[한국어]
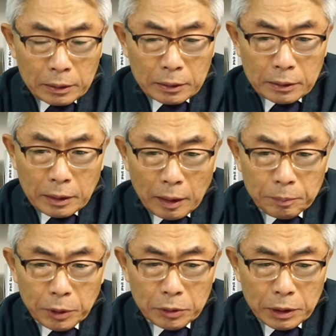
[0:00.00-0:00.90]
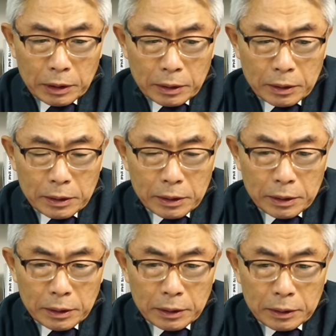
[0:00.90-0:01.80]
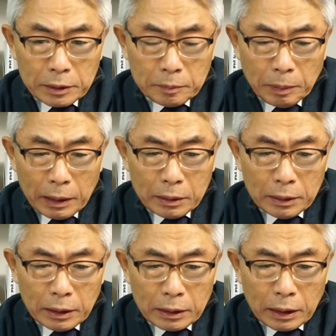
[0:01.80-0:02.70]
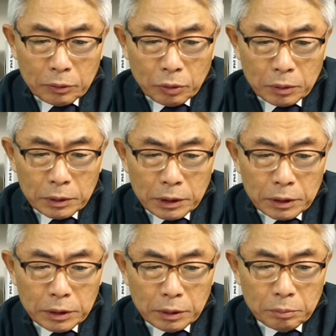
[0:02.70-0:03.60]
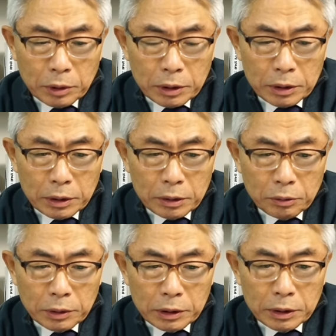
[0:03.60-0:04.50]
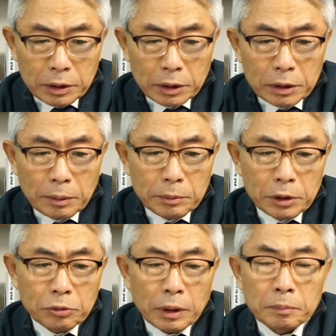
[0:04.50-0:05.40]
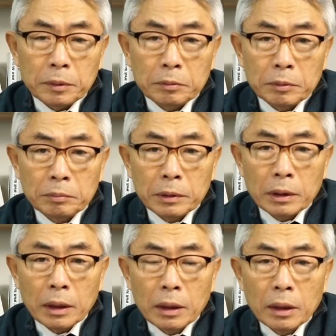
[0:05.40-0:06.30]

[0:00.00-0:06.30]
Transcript: 그 대표적인 것이 그 박근혜 대통령 정부에서 이루어진 경제민주화법입니다.